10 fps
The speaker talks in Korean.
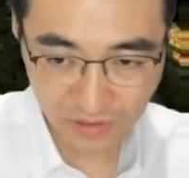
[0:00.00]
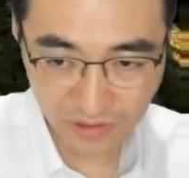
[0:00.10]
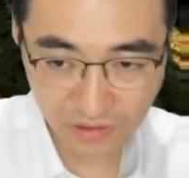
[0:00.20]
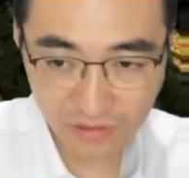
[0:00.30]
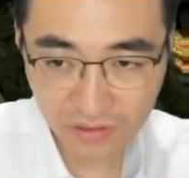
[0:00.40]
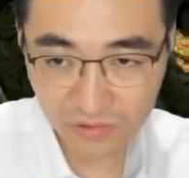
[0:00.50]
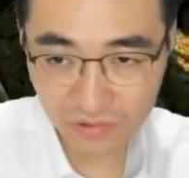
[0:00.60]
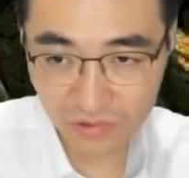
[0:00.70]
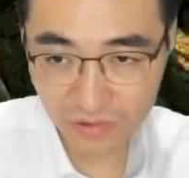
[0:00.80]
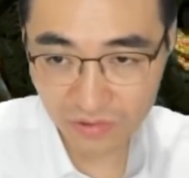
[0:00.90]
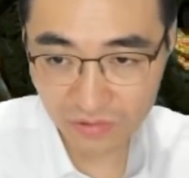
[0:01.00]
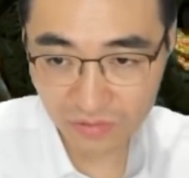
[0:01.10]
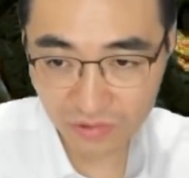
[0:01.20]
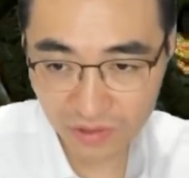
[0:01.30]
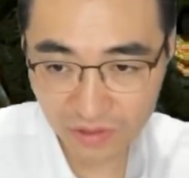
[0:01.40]
철강주 들어왔고,
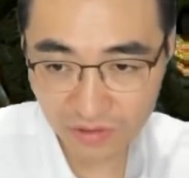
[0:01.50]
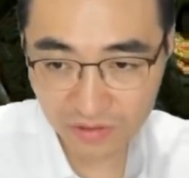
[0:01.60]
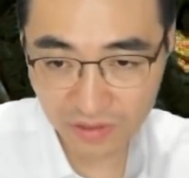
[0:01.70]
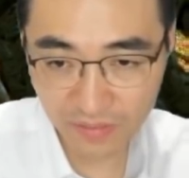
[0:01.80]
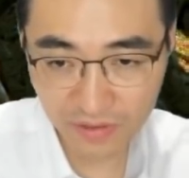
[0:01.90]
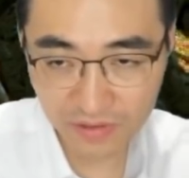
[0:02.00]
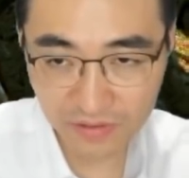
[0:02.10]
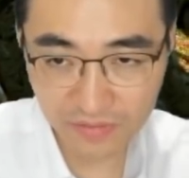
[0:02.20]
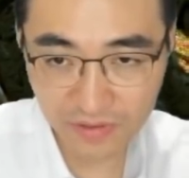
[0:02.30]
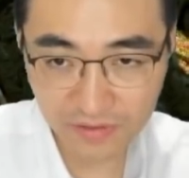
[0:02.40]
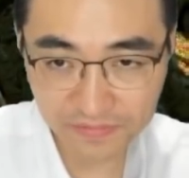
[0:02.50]
뭐 기관은 다 팔았습니다.